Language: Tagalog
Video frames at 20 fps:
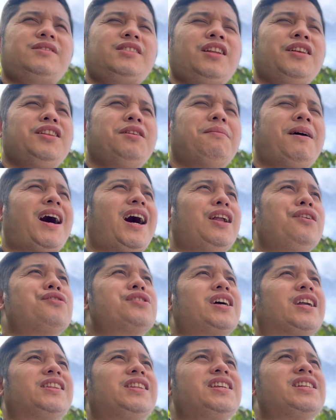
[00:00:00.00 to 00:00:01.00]
'di ba halos
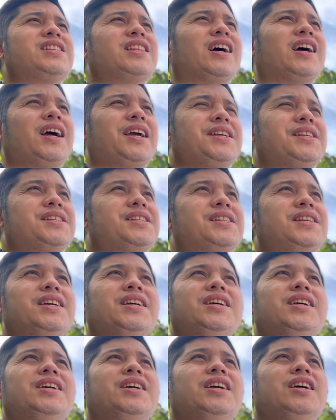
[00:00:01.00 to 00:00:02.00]
artista guys
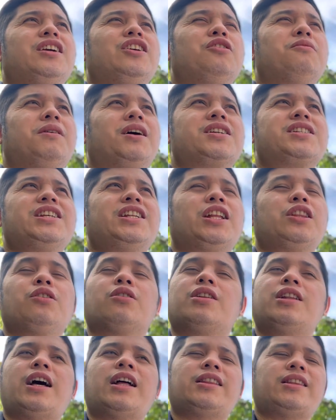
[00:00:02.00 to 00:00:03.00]
yung mga senador
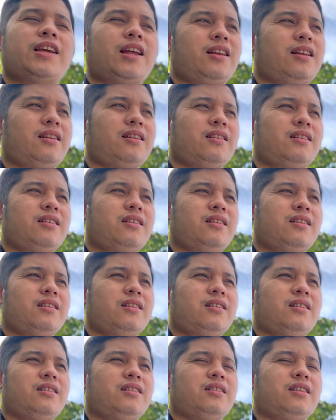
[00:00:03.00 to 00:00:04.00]
natin
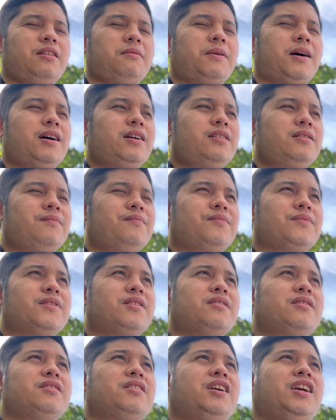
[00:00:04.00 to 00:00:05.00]
'di ba
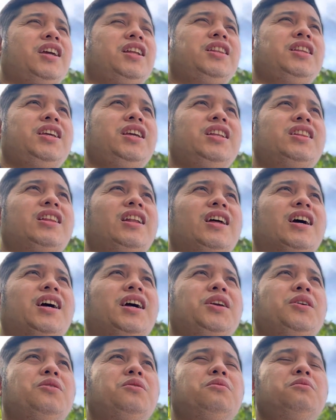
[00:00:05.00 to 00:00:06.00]
hindi talaga
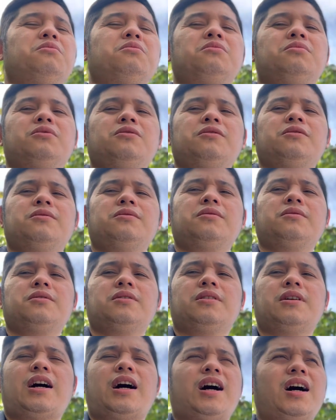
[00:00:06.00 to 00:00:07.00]
yung
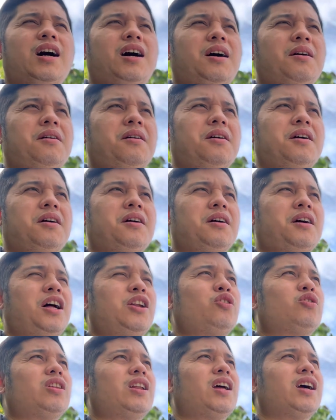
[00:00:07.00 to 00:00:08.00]
uh,
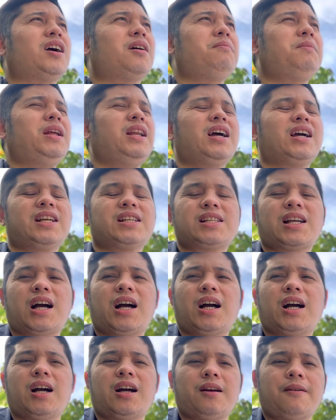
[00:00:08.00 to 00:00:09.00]
ano talaga bilang
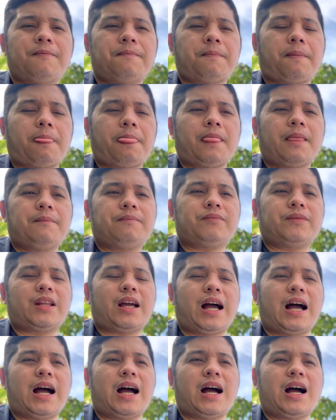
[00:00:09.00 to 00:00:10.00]
isang
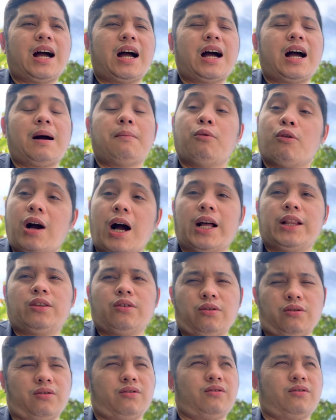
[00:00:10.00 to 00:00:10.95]
uh, abogado